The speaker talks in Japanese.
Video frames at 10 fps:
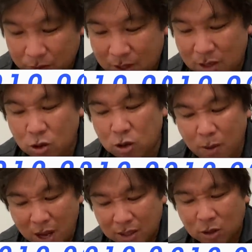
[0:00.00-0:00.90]
結局
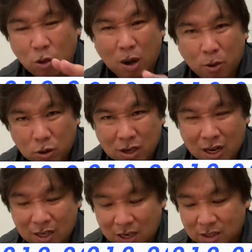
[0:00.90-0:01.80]
マーティンフォアボールであ
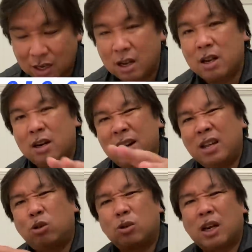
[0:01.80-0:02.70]
れかして
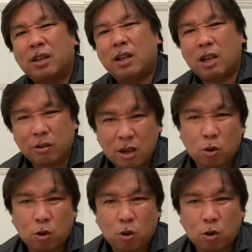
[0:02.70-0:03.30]
連動されてんだよね、